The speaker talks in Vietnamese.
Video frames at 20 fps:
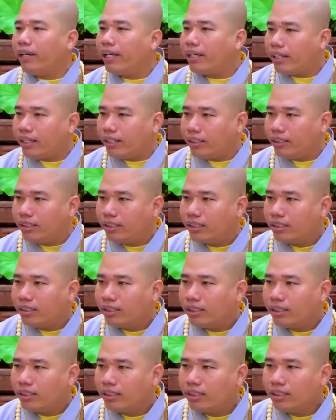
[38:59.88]
quý vị ơi.
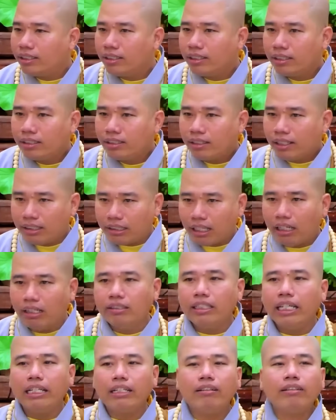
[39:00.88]
Thì tự
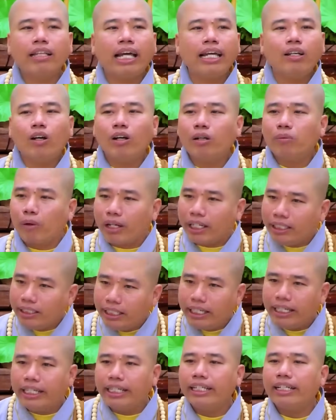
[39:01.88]
nhiên nó thấy có một cái
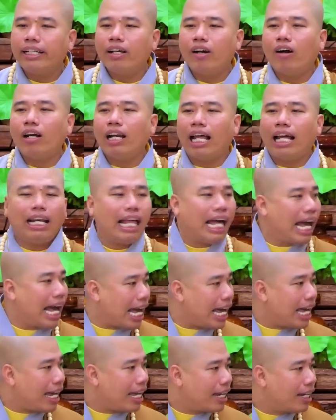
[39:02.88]
gì đó lạ
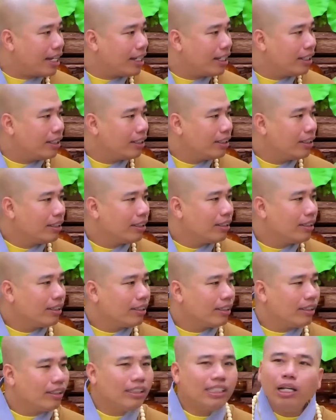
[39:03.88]
lạ.
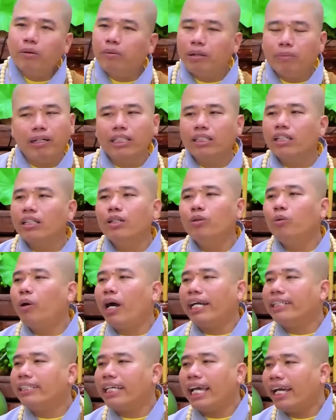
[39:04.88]
Nhưng nếu mà bình thường
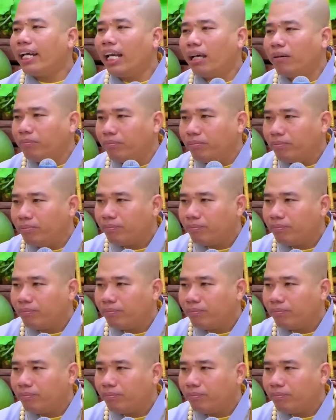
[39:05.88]
hoài chán lắm.